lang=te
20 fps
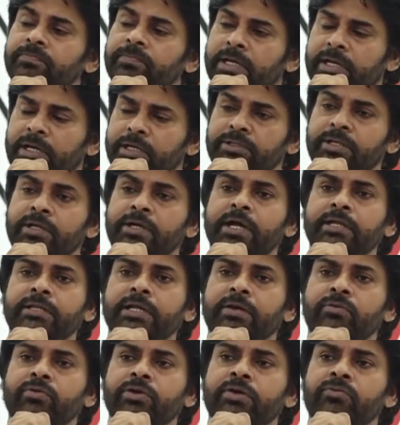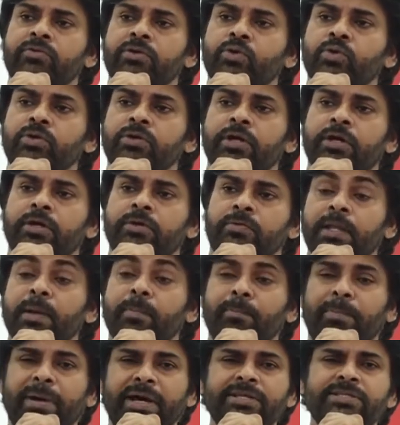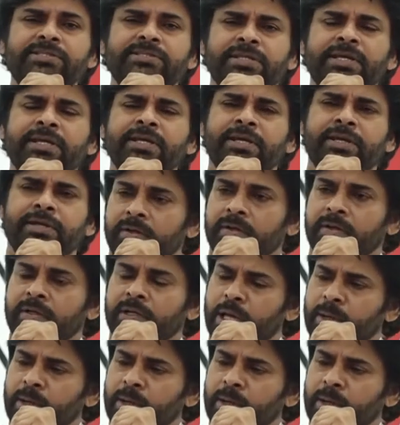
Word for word: నాకు అర్థం కాదా ఎవరేమనుకుంటున్నారు భరిస్తాను నేను